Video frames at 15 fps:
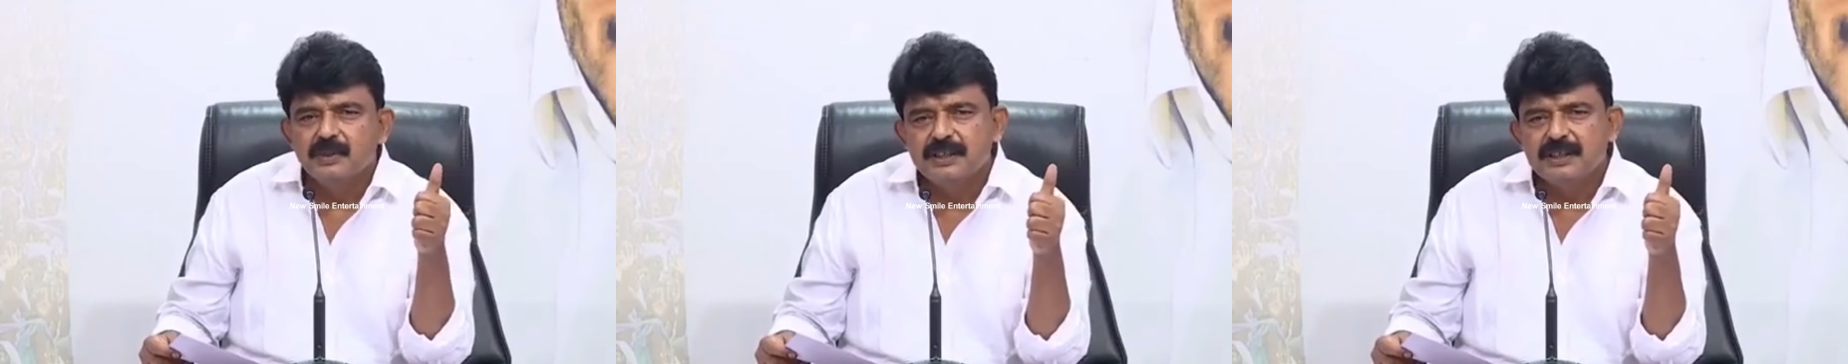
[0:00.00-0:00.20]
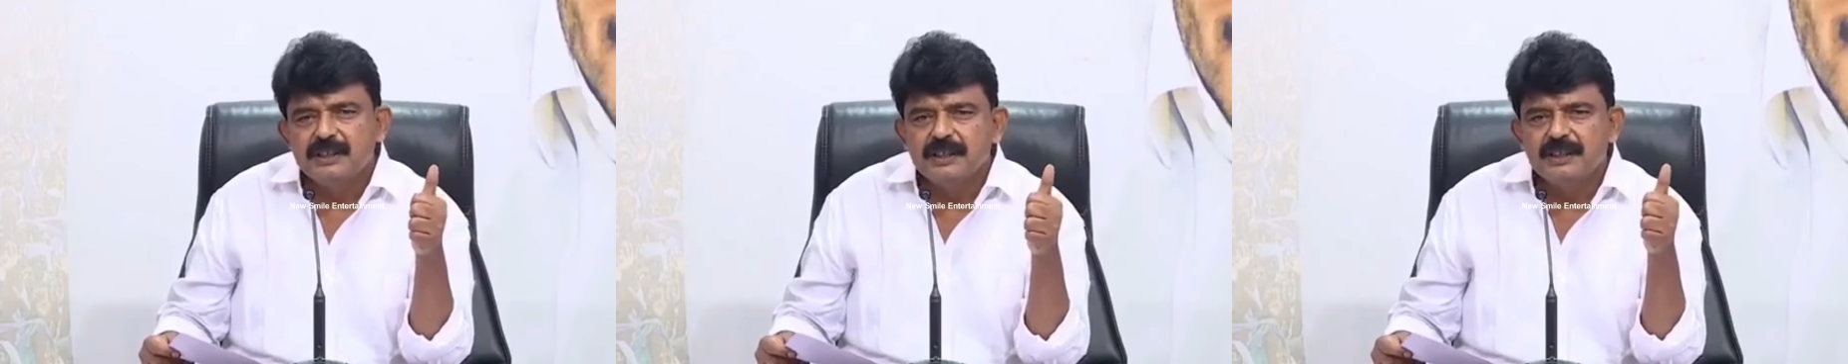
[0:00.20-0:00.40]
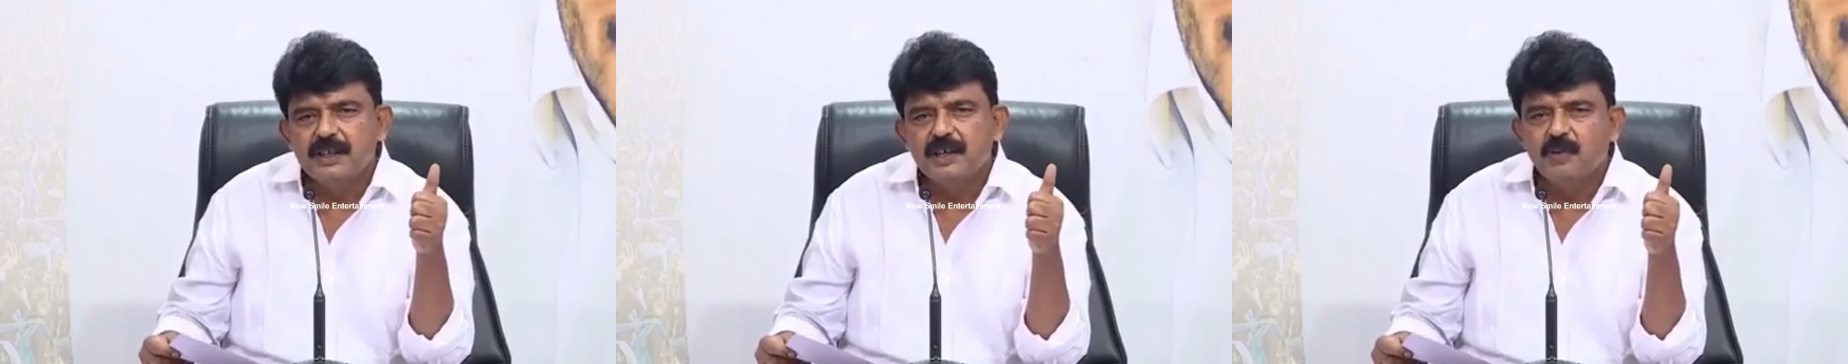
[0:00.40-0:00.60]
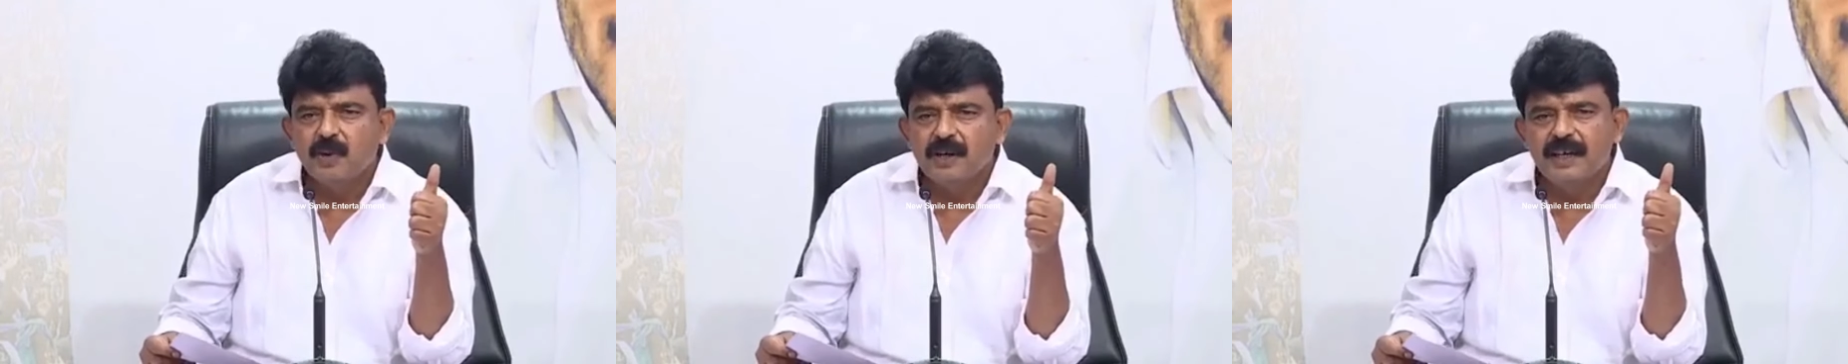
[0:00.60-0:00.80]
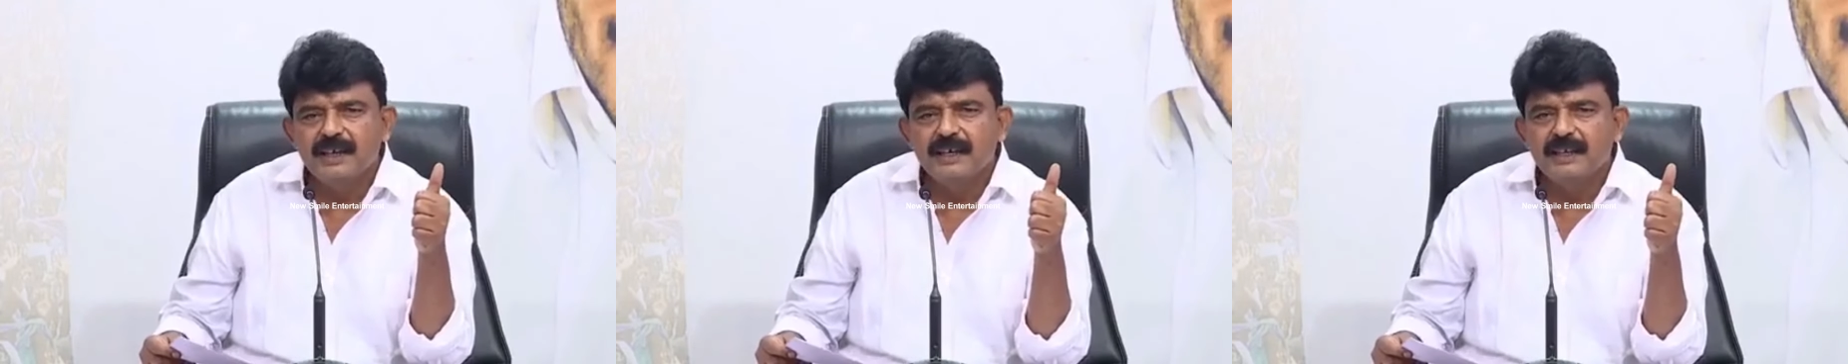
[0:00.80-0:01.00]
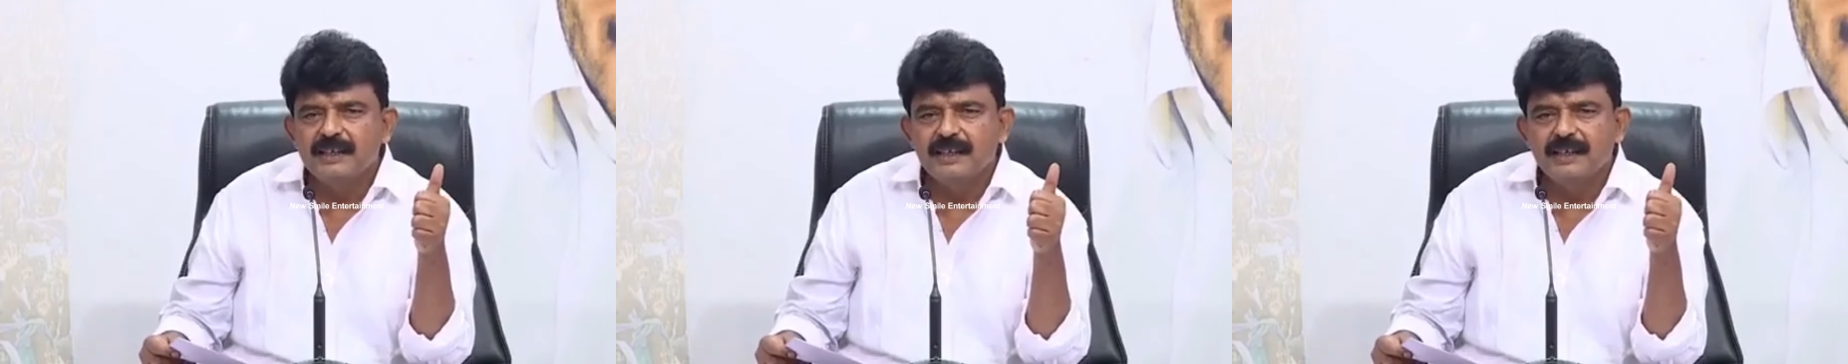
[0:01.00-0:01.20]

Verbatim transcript: ఉచిత ఇసుక కొండెక్కింది